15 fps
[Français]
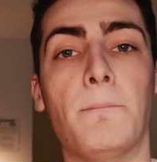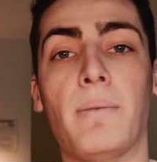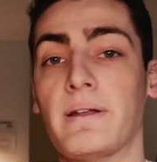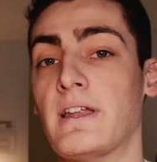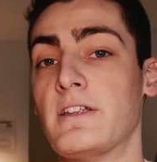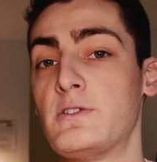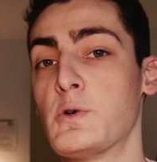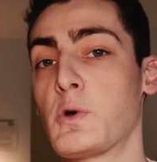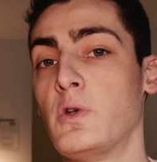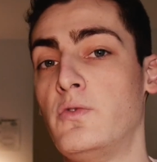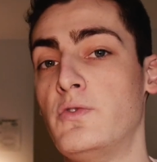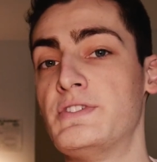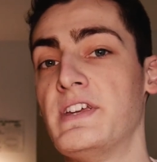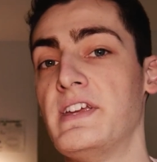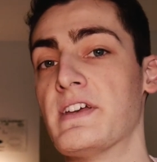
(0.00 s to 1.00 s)
Par nature, une
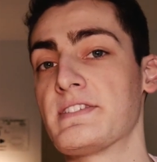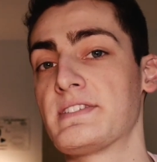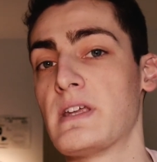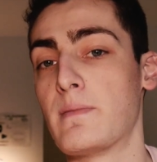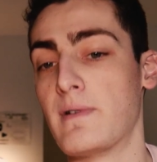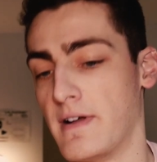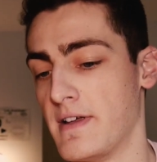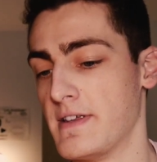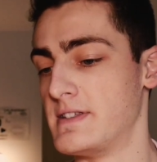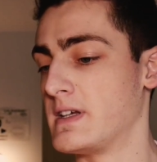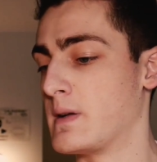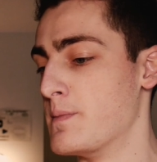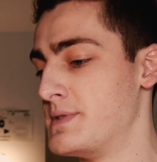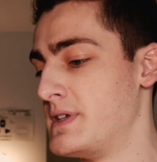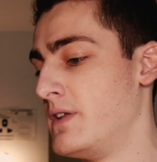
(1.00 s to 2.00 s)
fusée est instable,
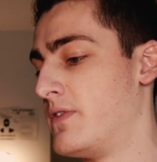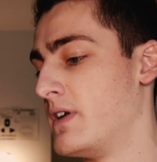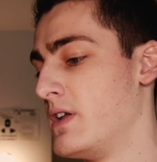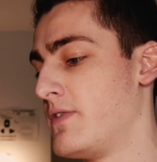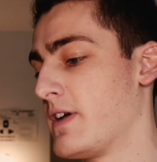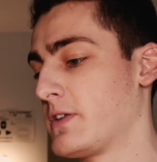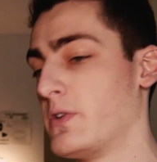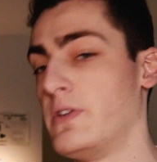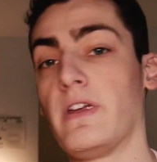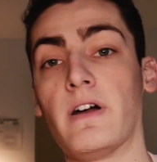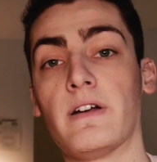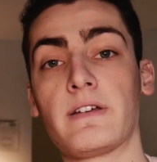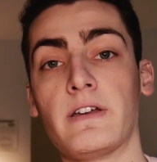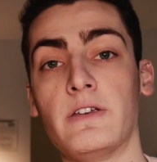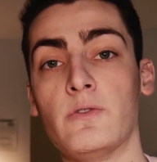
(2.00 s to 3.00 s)
c'est comme s'il fallait faire
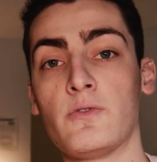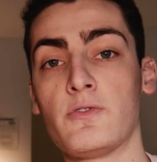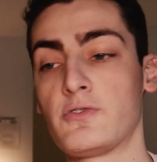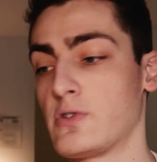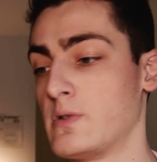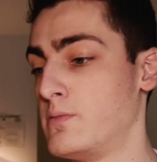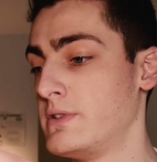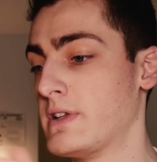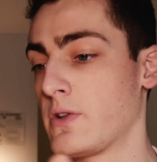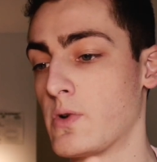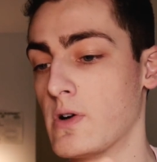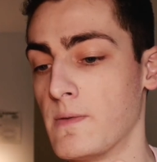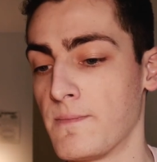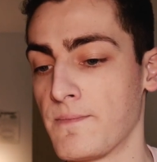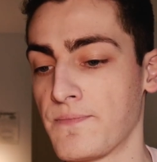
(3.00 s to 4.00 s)
tenir un crayon sur le bout d'un
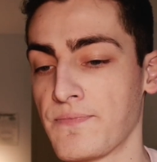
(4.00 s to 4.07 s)
doigt.